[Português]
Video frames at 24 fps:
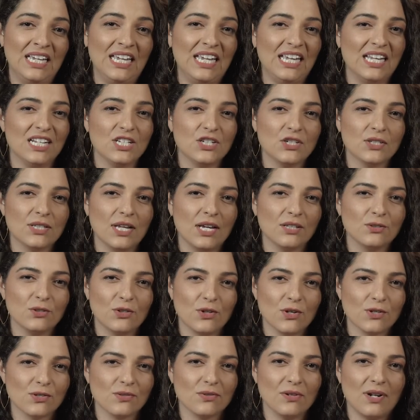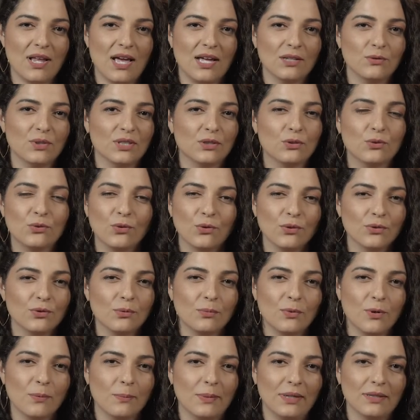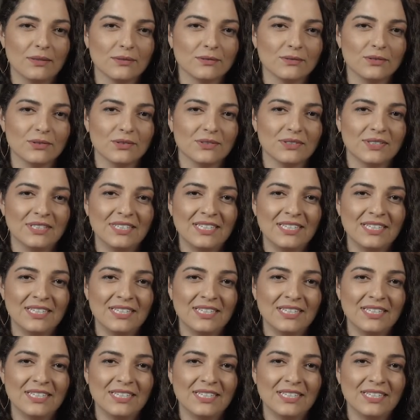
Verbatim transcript: Ele está do nosso lado a todo momento